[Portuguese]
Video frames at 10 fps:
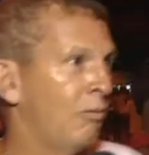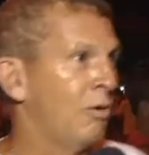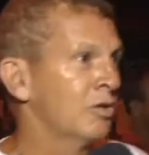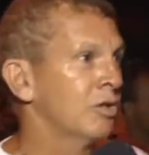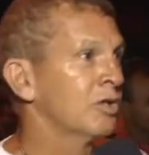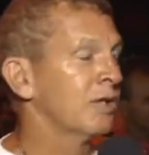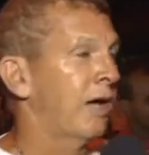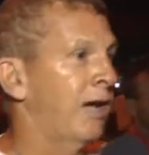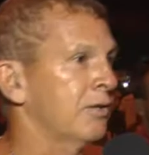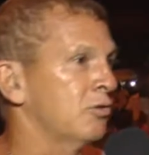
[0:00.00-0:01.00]
Com muito
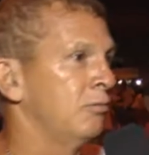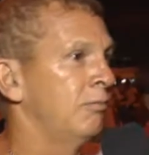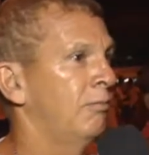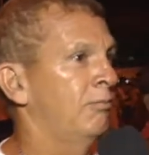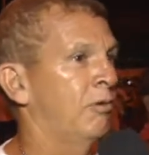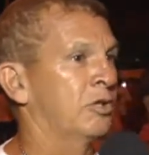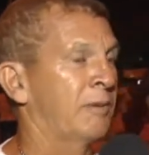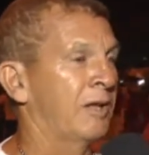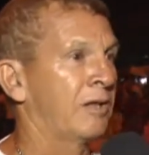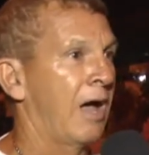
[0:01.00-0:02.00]
sucesso,
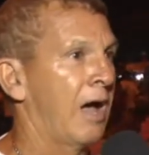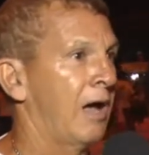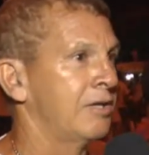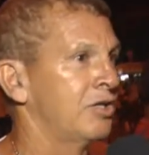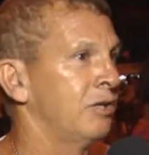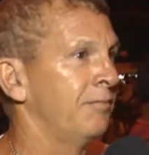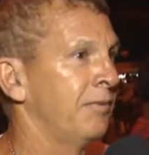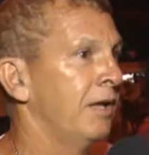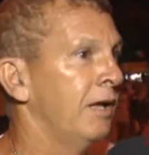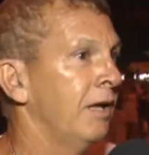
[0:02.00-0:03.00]
prosperidade,
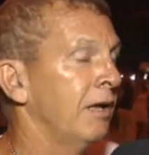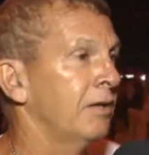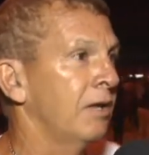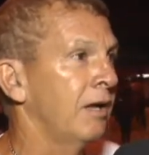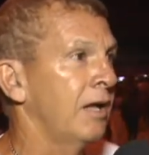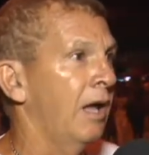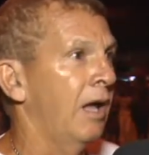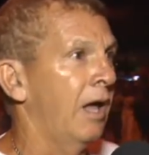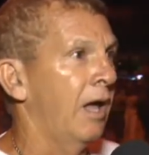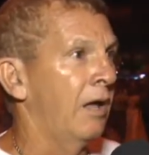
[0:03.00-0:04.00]
que tem
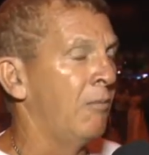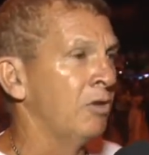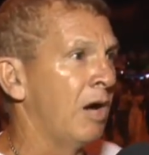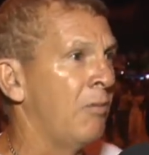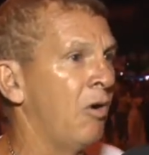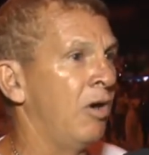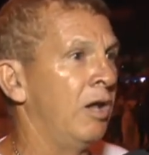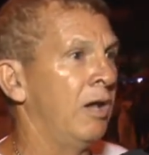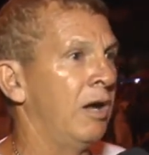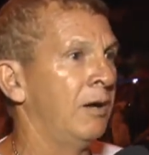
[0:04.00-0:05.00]
é, muita
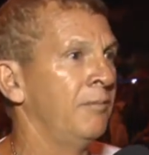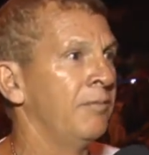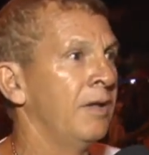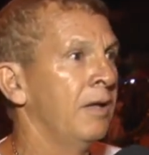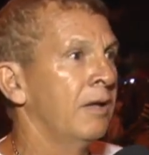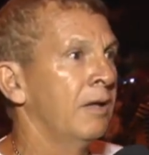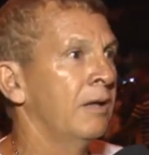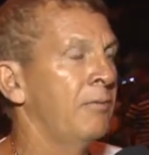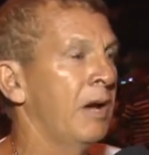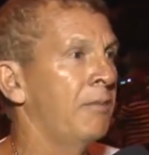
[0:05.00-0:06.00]
harmonia,
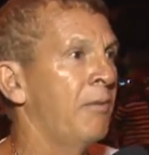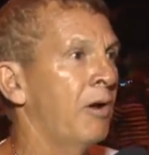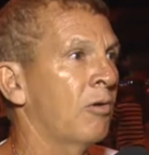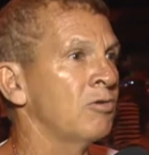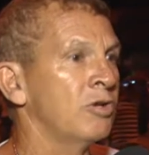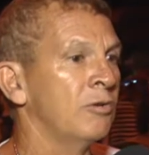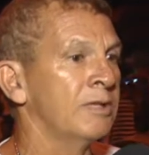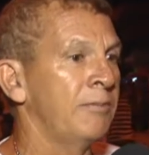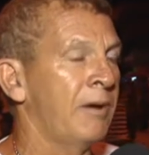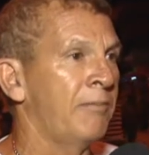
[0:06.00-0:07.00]
que Pirapora continua
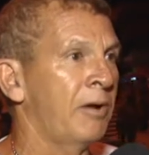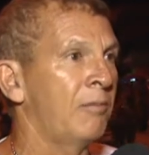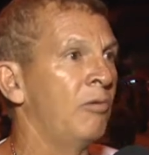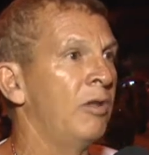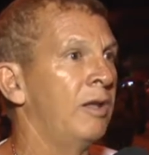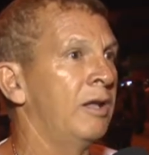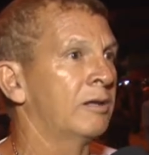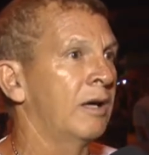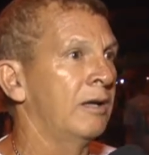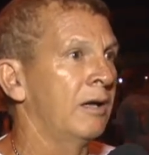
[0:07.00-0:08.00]
essa Pirapora
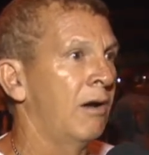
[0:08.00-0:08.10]
bonita,